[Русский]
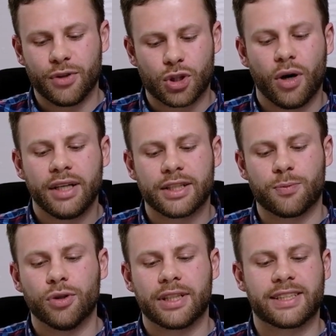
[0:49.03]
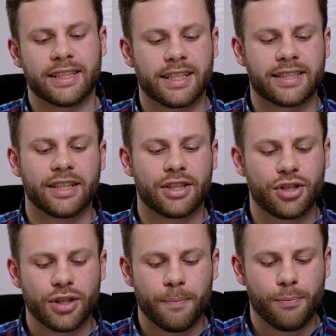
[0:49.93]
визуально смотрится
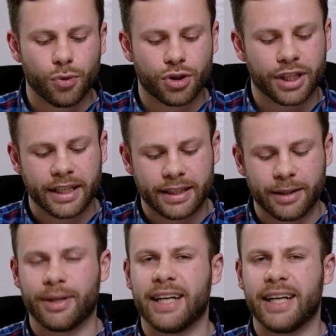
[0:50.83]
достаточно бюджетным.